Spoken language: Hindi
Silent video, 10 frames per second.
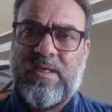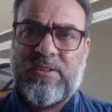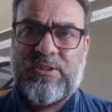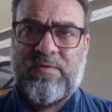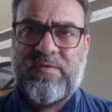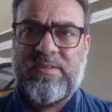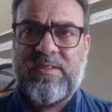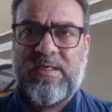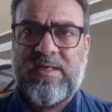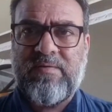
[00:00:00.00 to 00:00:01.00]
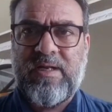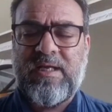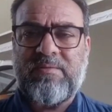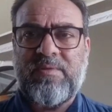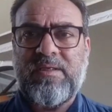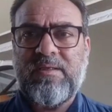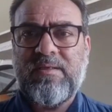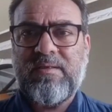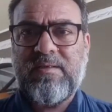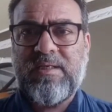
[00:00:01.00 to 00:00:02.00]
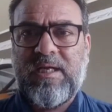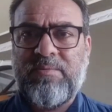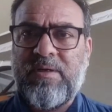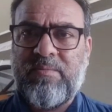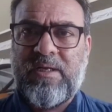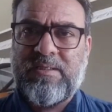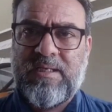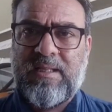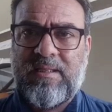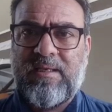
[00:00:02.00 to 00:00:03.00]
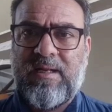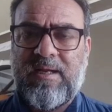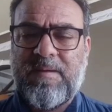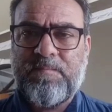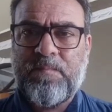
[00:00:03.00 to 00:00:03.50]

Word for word: एक अच्छा विजन रखने वाला आदमी अब हमारे साथ नहीं रहा